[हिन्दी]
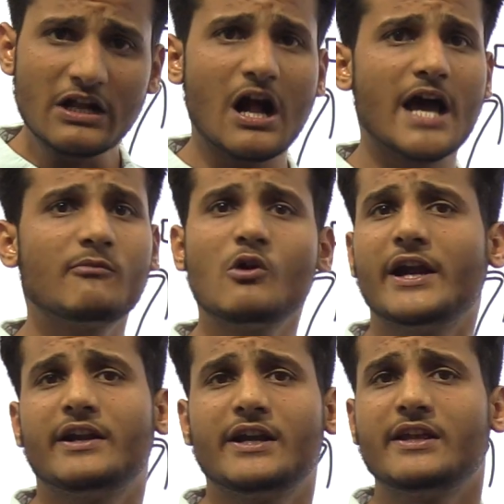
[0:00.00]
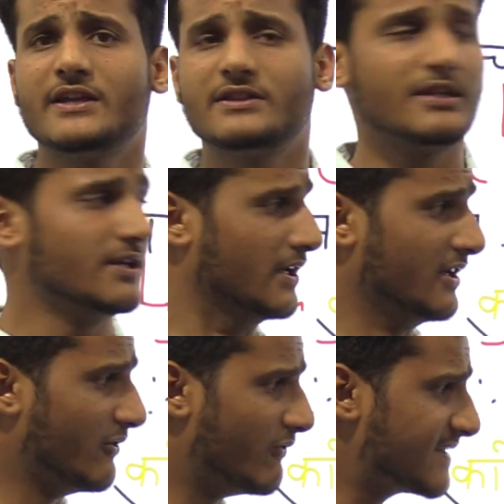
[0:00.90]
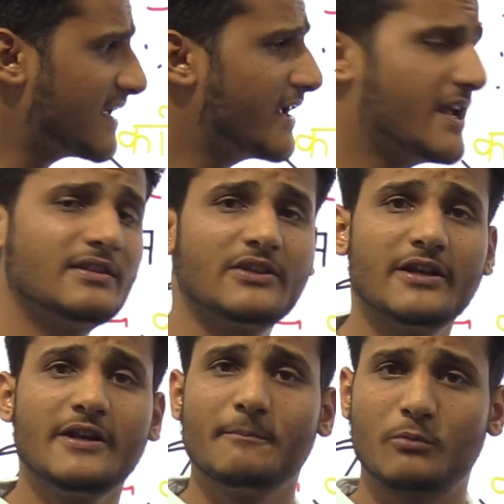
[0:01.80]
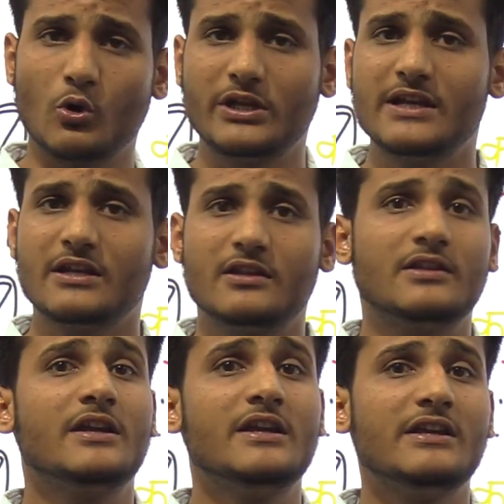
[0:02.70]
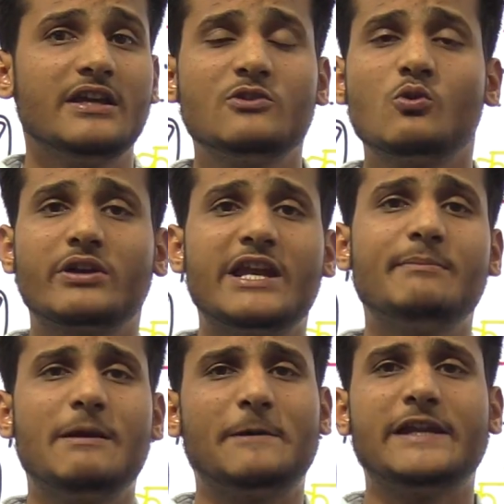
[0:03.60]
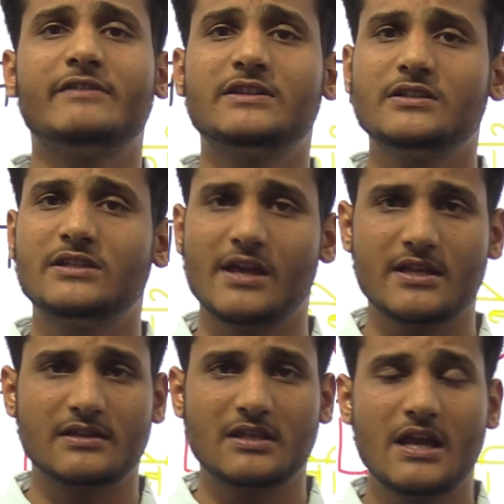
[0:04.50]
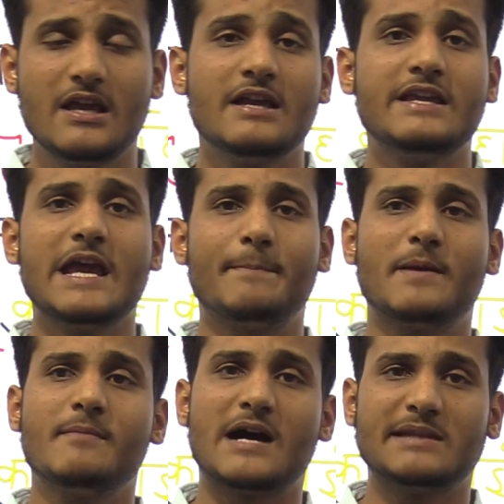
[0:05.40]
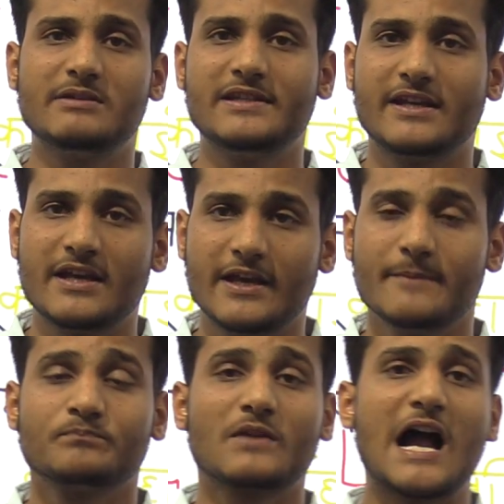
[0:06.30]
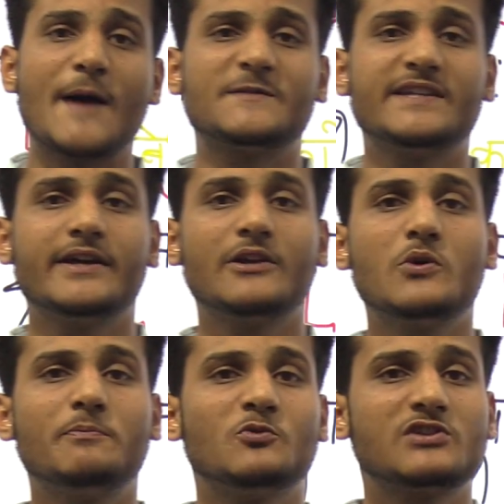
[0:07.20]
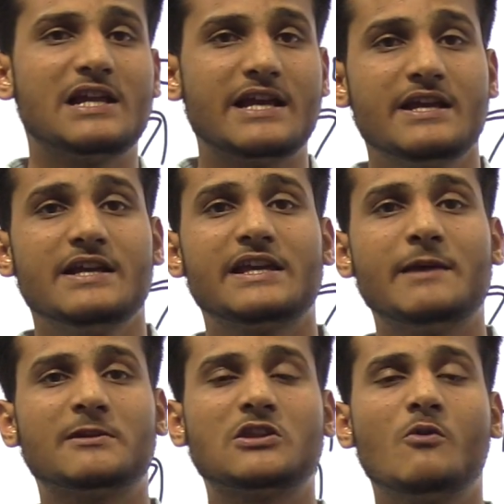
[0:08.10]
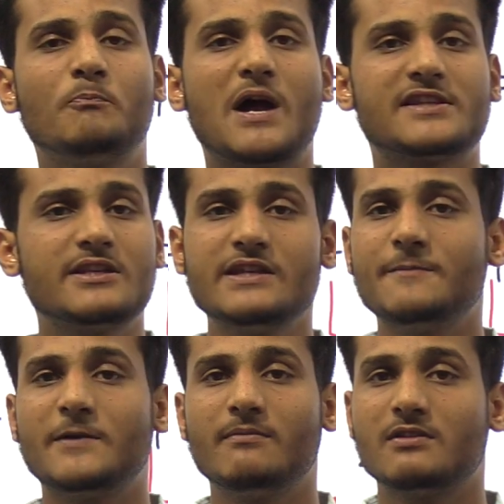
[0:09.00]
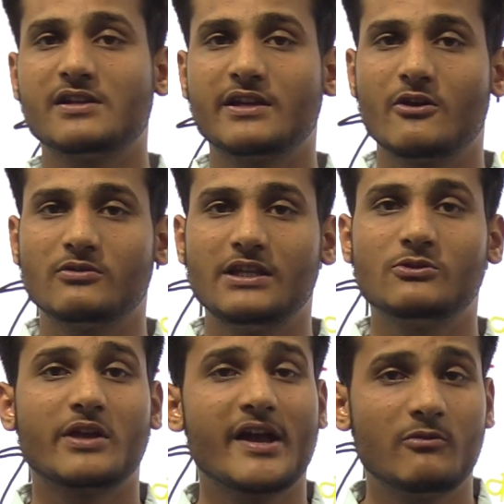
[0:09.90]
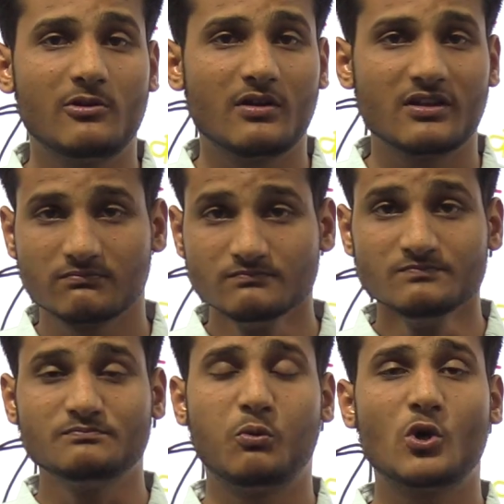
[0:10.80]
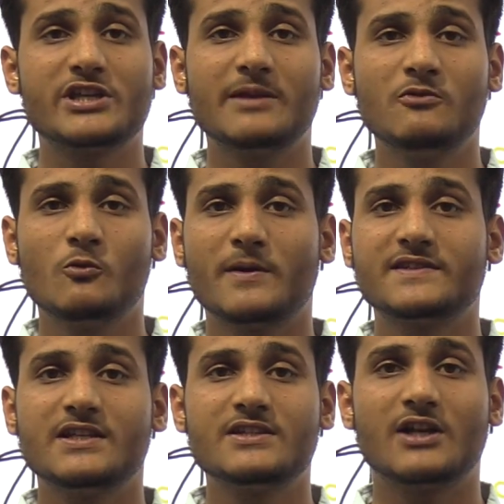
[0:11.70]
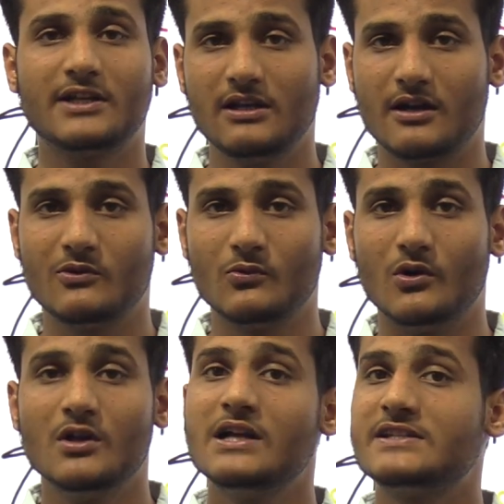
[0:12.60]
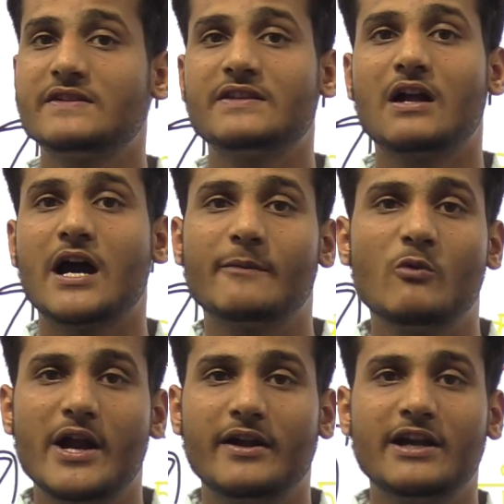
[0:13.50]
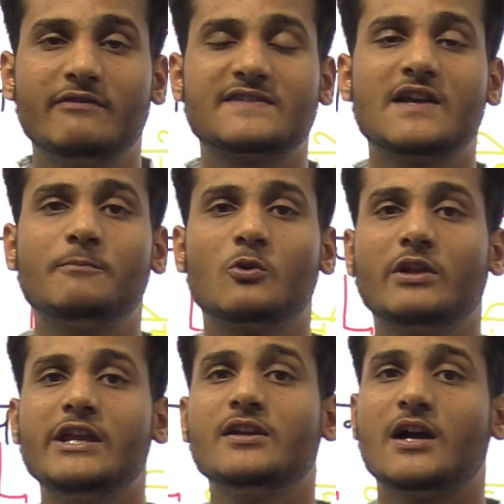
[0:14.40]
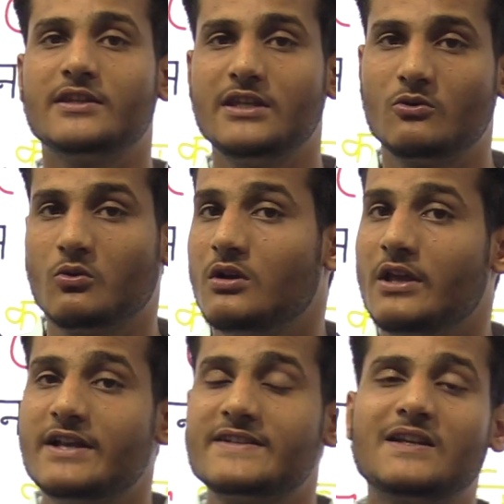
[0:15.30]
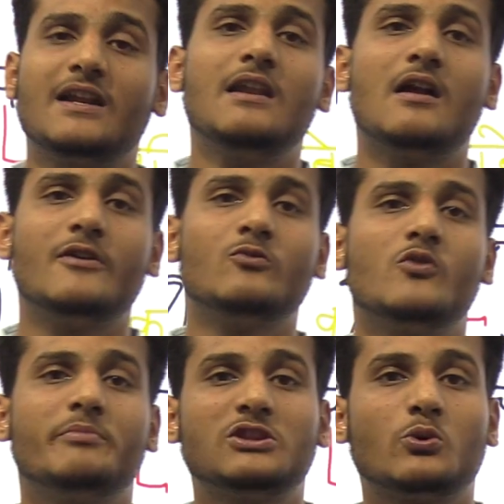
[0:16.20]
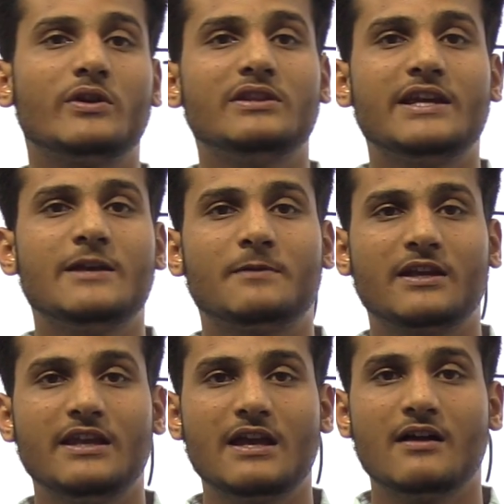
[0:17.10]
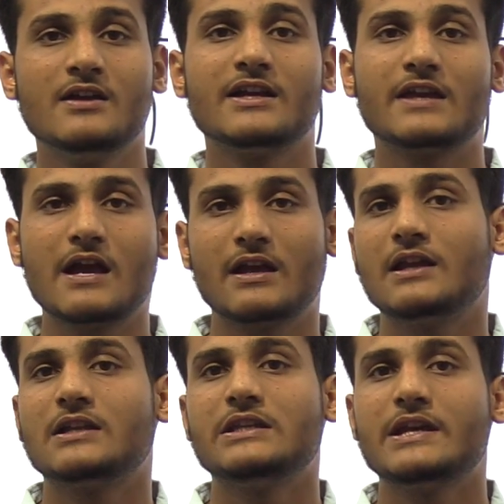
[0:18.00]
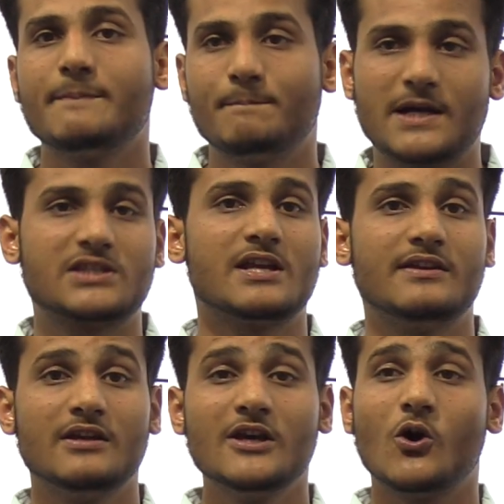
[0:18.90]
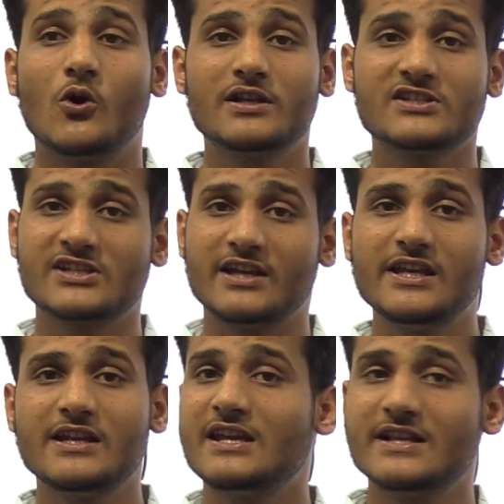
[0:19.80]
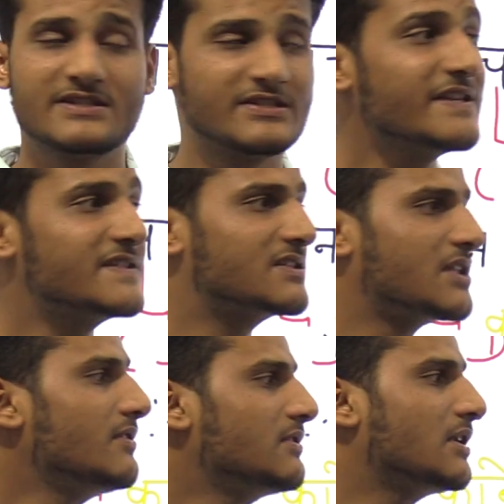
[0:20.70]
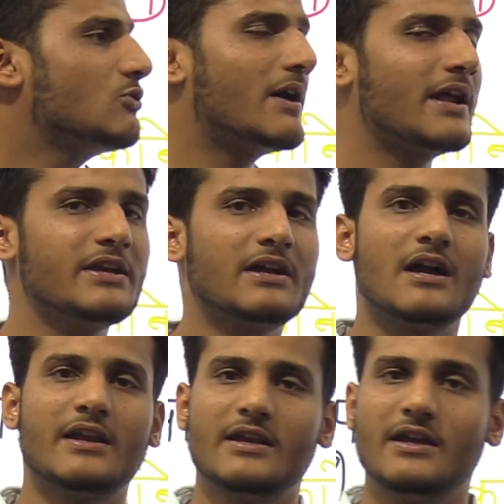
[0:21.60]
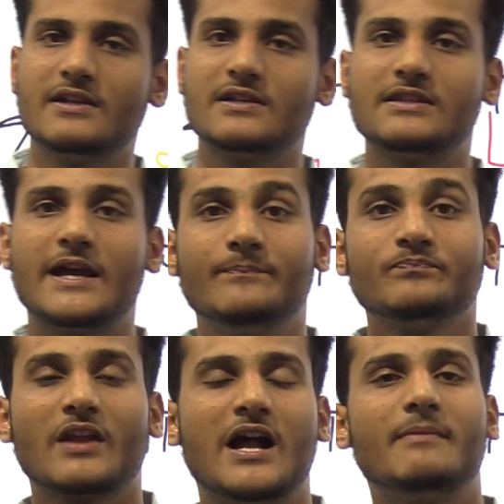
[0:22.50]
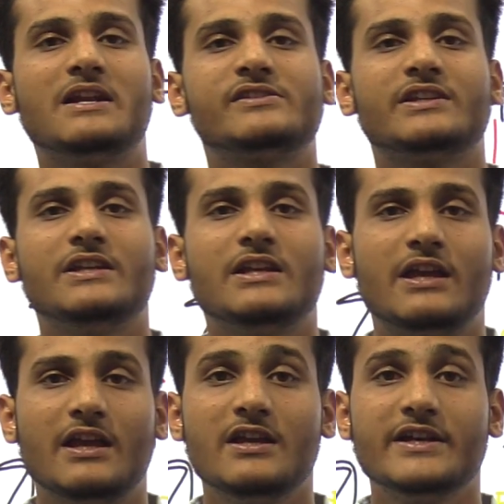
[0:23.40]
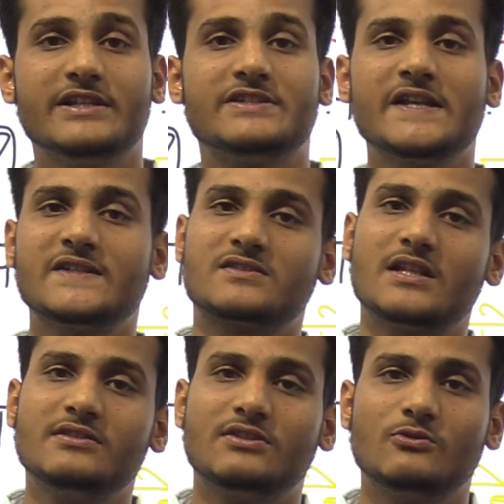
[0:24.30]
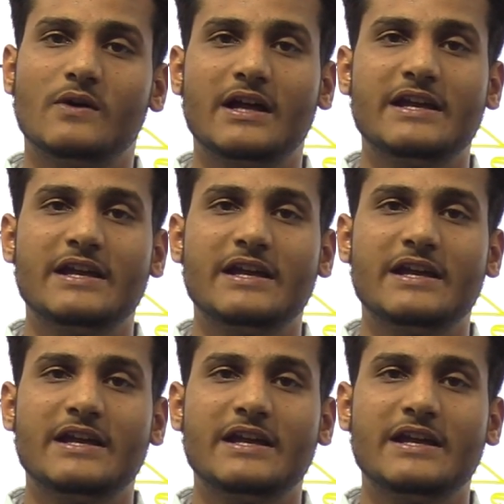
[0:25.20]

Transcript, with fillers: कार्बोहाइड्रेट के अंदर वसा के अंदर प्रोटीन के अंदर इनको किन में परिवर्तित किया जाता है ये अपन बाद में देखेंगे आपसे अगर कोई पूछ ले कि बताओ पाचन की परिभाषा क्या होती है तो क्या बोलोगे भोजन में उपस्थित जटिल अणुओं जैसे कार्बोहाइड्रेट वसा प्रोटीन आदि को सरल अणुओं में तोड़ने की प्रक्रिया क्या कहलाती है पाचन और शरीर के जिस तंत्र द्वारा ये कार्य किया जाता है हमारे शरीर के जिस तंत्र द्वारा